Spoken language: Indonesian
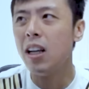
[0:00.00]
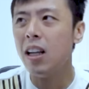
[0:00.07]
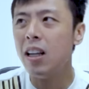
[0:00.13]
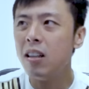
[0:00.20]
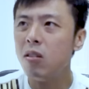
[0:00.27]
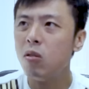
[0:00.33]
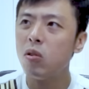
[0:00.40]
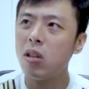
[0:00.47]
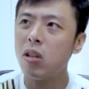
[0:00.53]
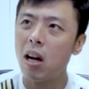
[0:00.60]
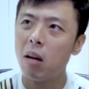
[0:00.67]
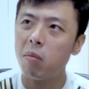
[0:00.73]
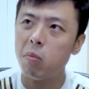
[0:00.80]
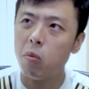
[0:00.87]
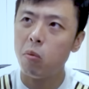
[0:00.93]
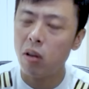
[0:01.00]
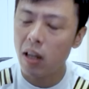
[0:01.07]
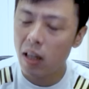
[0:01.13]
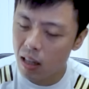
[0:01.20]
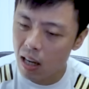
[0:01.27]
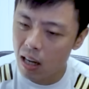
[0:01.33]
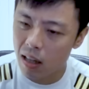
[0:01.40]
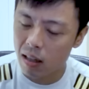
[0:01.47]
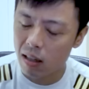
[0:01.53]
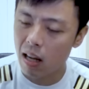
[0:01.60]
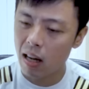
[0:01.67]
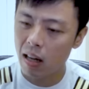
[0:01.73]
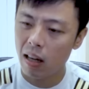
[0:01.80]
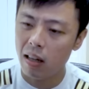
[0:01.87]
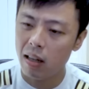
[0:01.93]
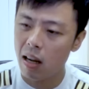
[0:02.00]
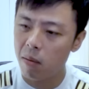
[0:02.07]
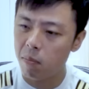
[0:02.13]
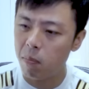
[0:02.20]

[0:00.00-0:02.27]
ini tuh sangat memungkinkan karena dengan